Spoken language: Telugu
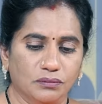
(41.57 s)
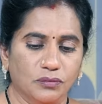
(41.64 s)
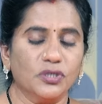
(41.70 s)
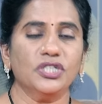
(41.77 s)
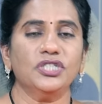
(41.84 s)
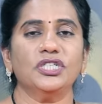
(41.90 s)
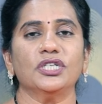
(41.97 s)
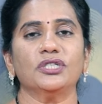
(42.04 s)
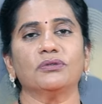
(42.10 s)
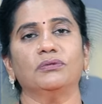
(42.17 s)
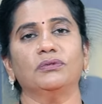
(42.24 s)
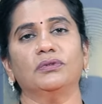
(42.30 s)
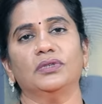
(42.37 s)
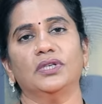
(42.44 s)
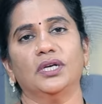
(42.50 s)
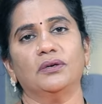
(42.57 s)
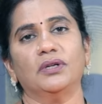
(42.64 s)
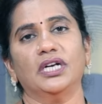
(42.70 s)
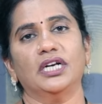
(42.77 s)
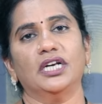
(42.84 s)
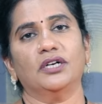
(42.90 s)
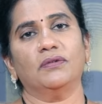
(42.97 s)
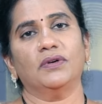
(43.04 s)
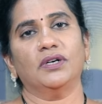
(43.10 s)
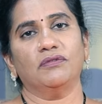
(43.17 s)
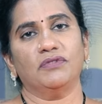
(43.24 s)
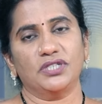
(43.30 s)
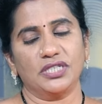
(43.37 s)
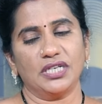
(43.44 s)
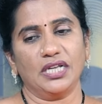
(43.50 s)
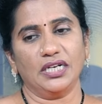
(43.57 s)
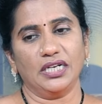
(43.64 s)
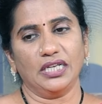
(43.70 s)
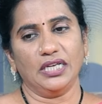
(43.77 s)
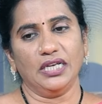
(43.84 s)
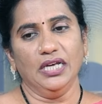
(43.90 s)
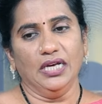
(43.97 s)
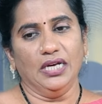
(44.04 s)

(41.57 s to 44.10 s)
ముగించేసుకుంటున్నారు అనేటటువంటి విషయాన్ని